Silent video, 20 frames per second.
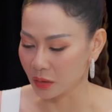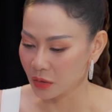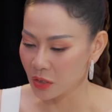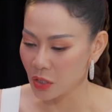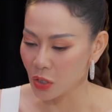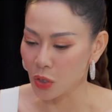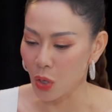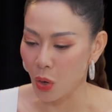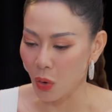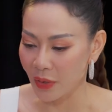
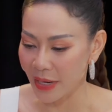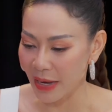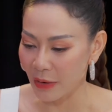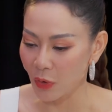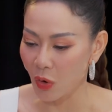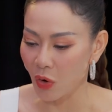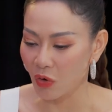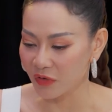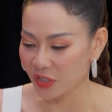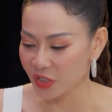cường độ, cao
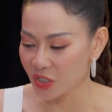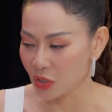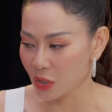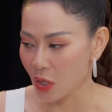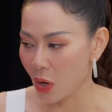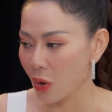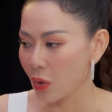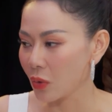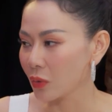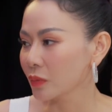độ và trường
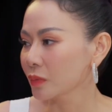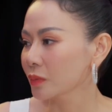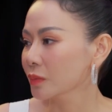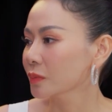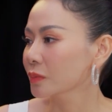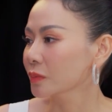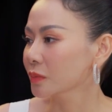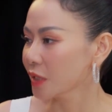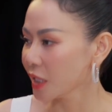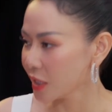độ
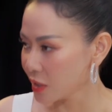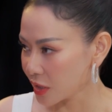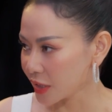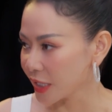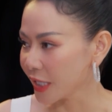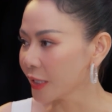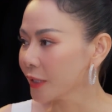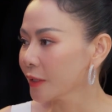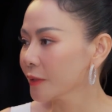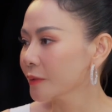thì được tính.